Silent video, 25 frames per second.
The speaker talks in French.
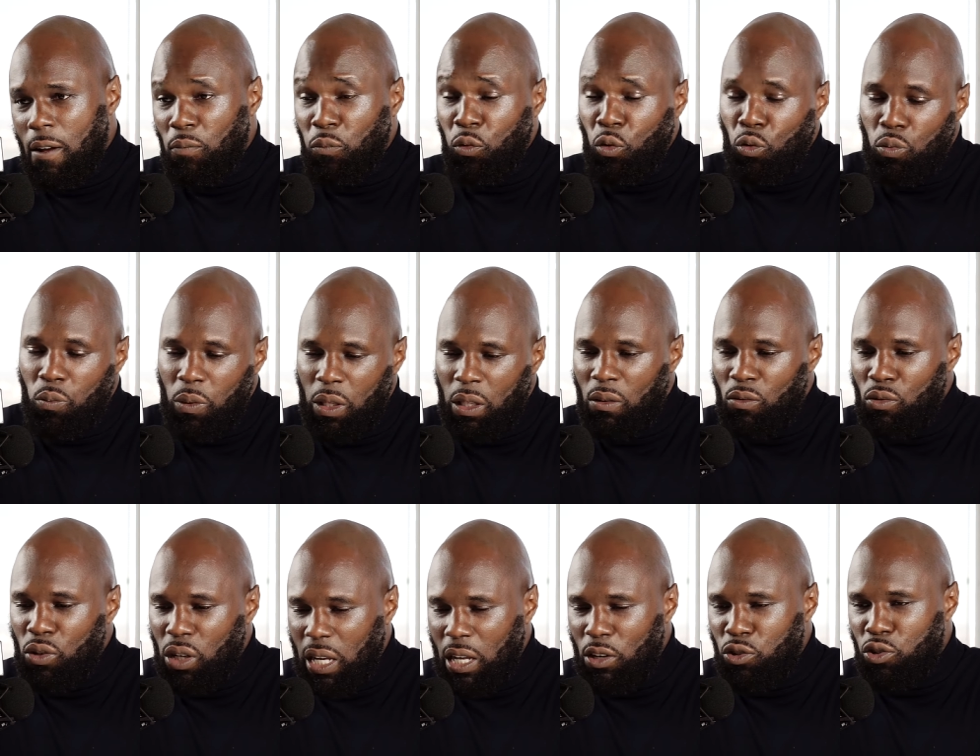Donc maintenant,
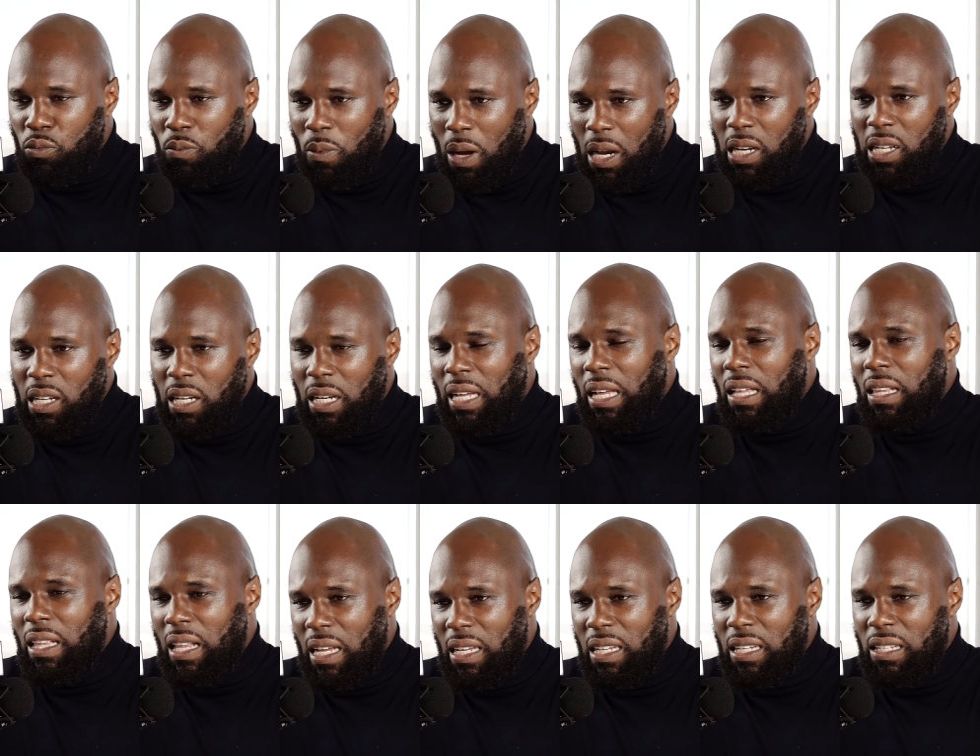le cas du Mali et le cas
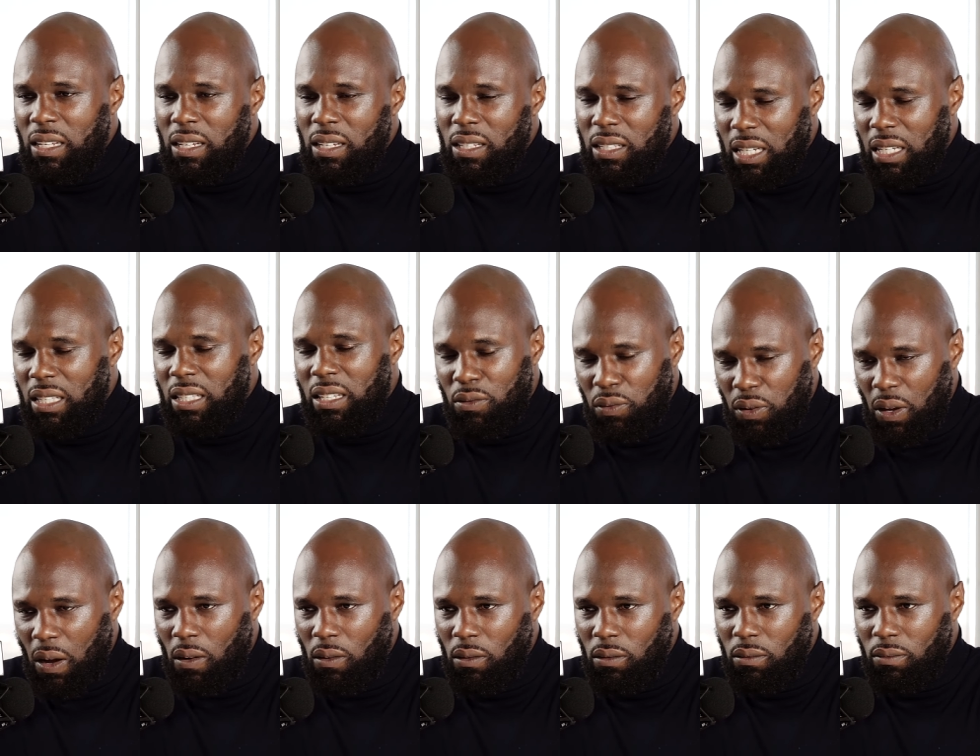de la Guinée, c'est
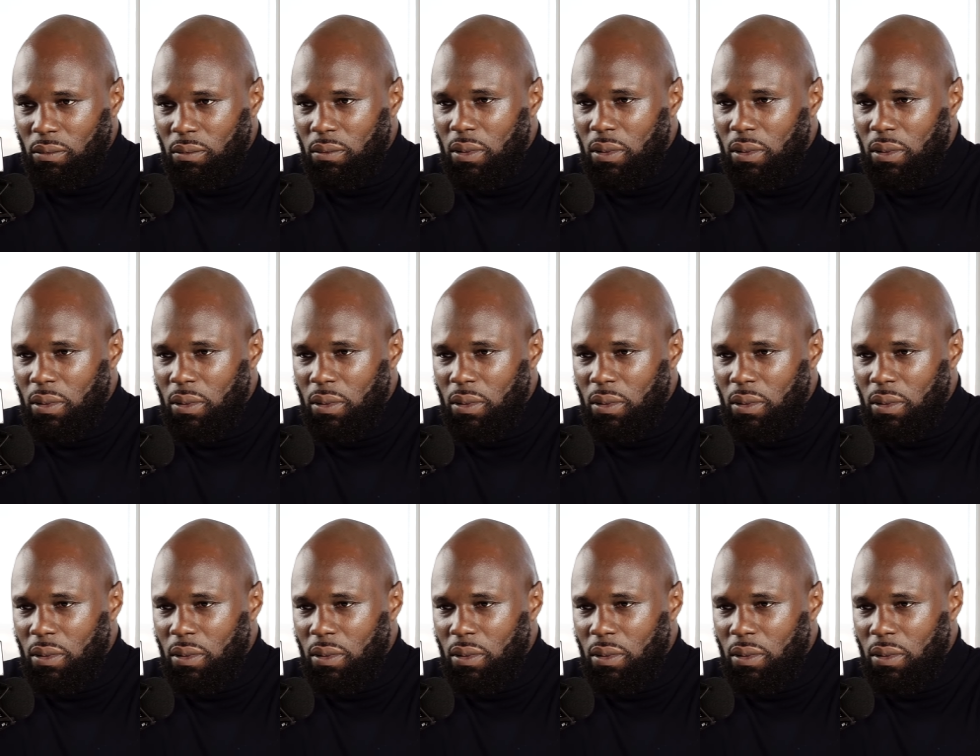différent.